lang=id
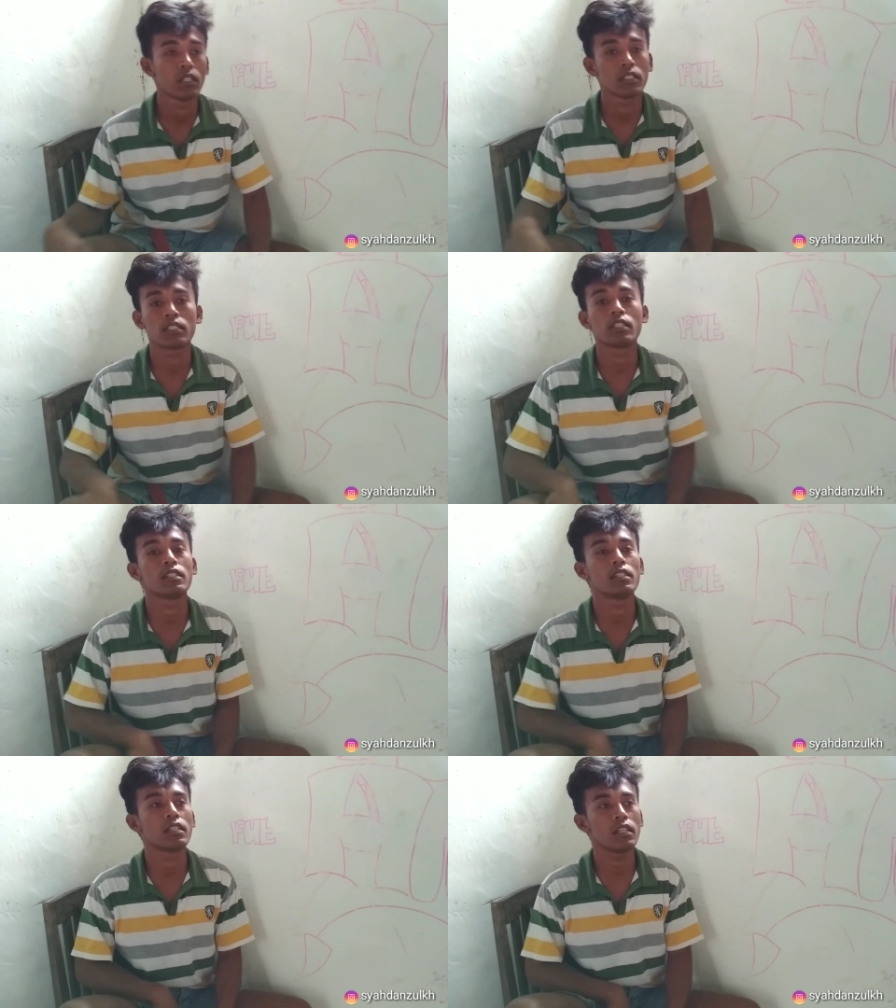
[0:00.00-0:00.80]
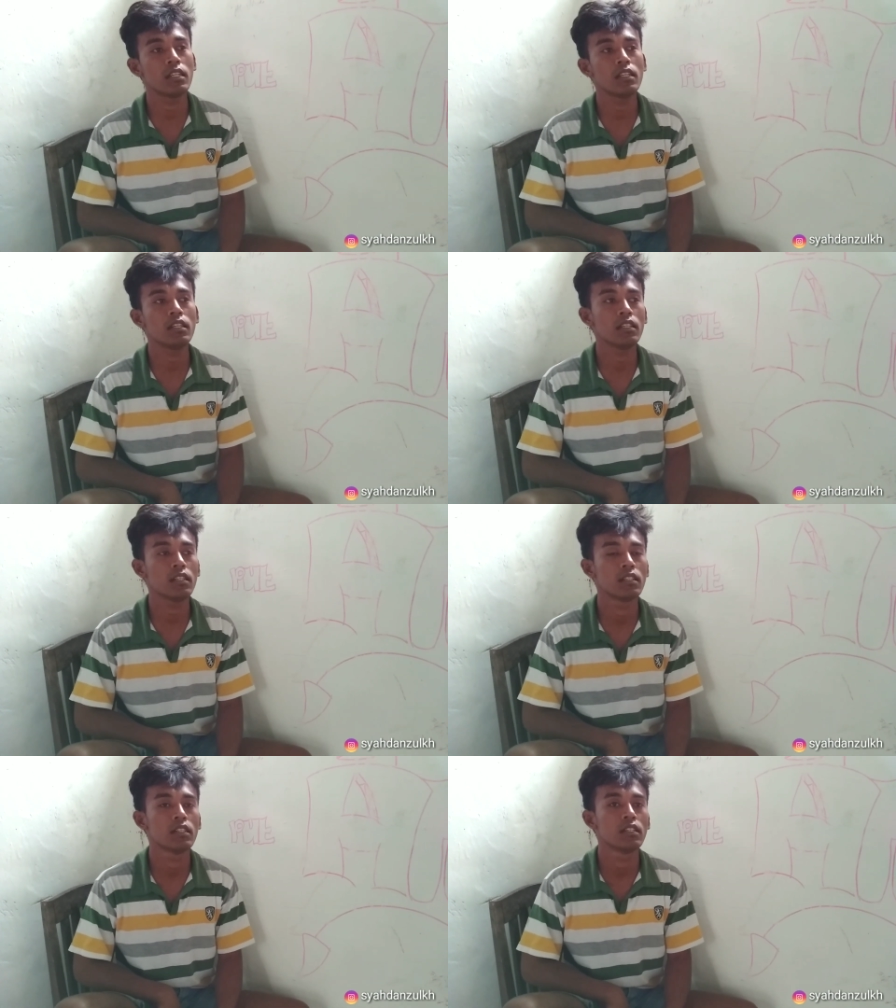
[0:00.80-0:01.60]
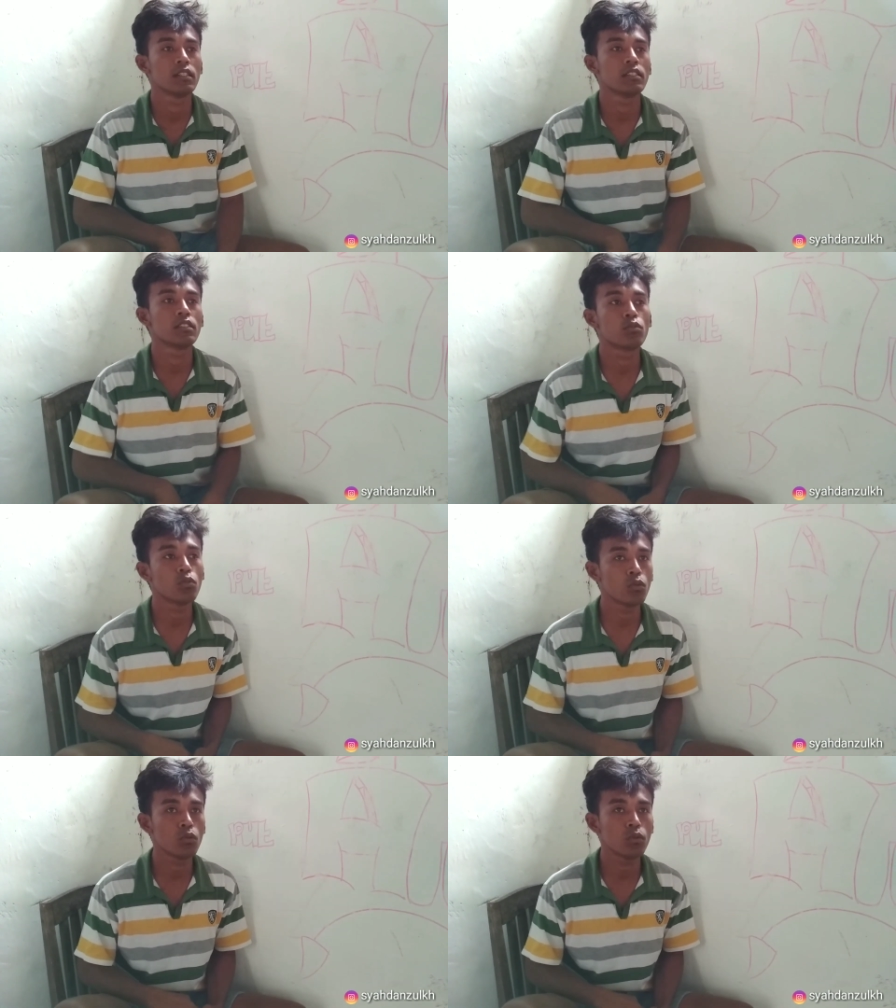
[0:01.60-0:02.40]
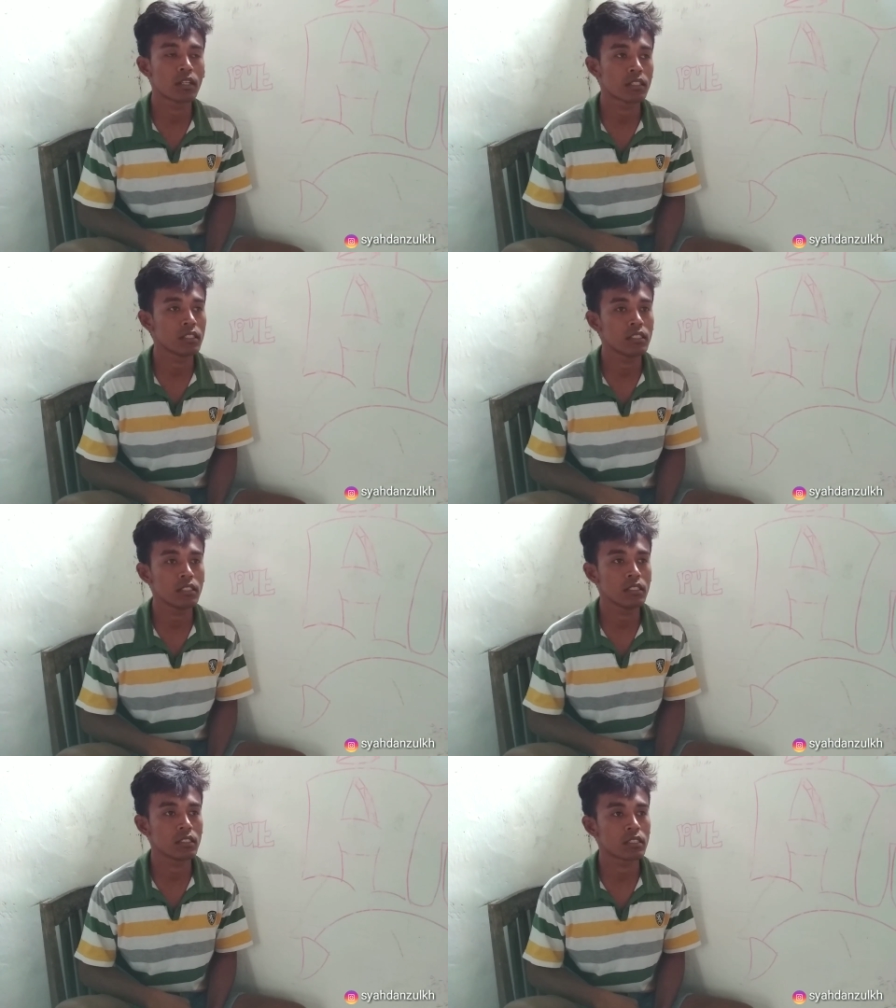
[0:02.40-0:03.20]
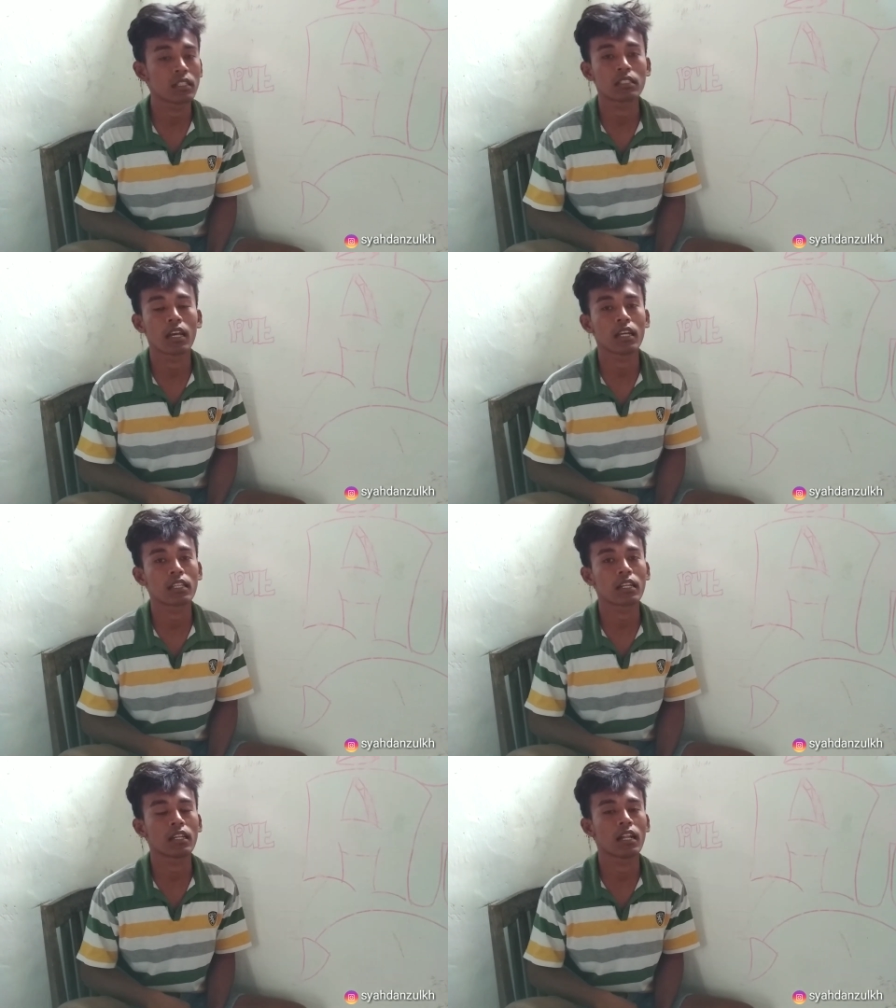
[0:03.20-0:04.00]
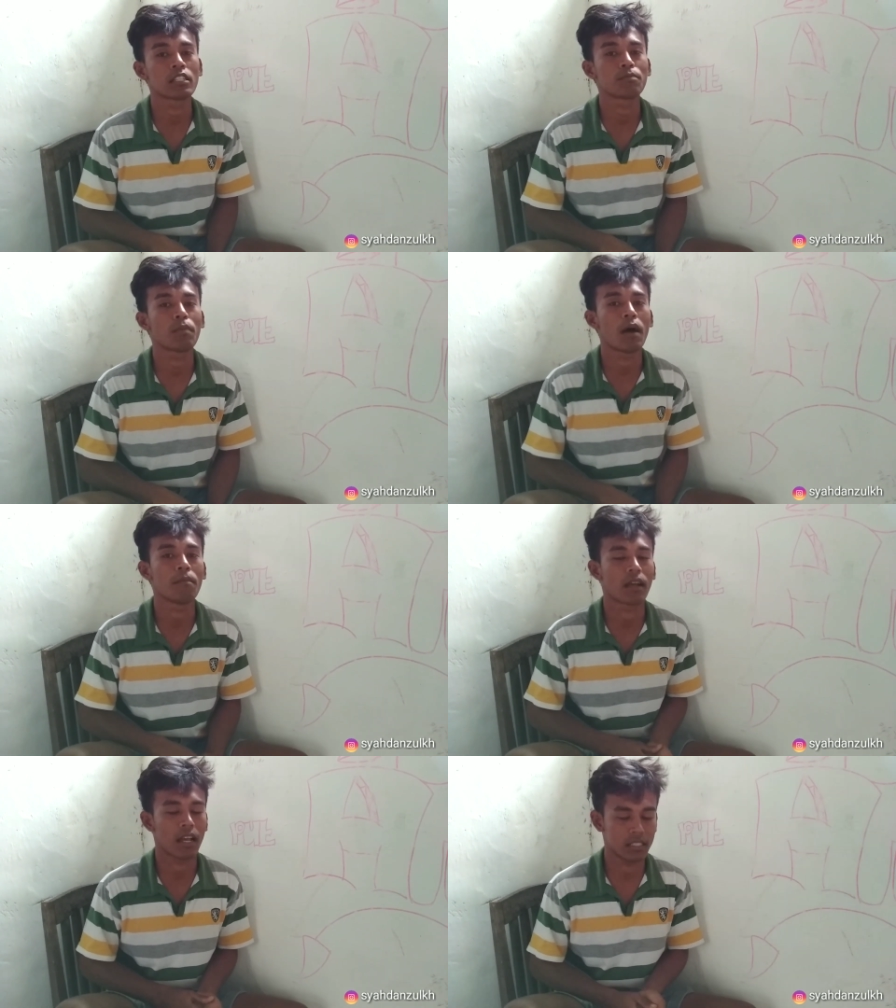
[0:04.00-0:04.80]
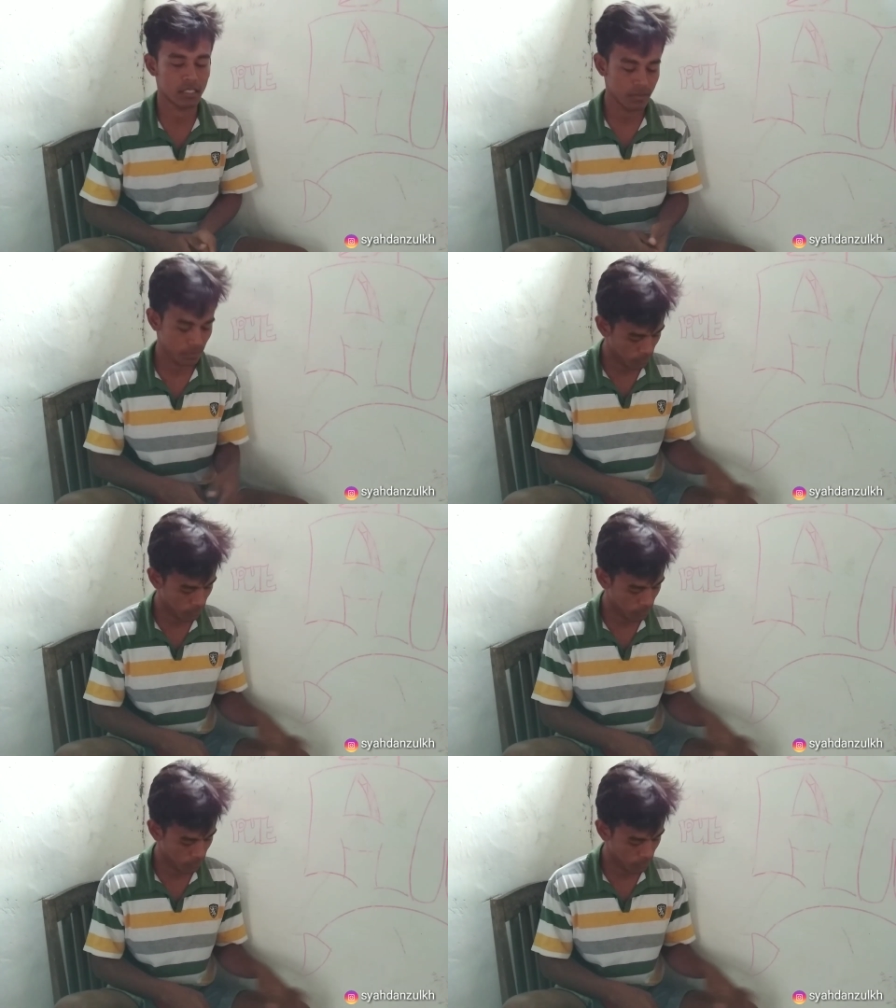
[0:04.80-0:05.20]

tersendiri itu nanti channel saya terkenal spam guys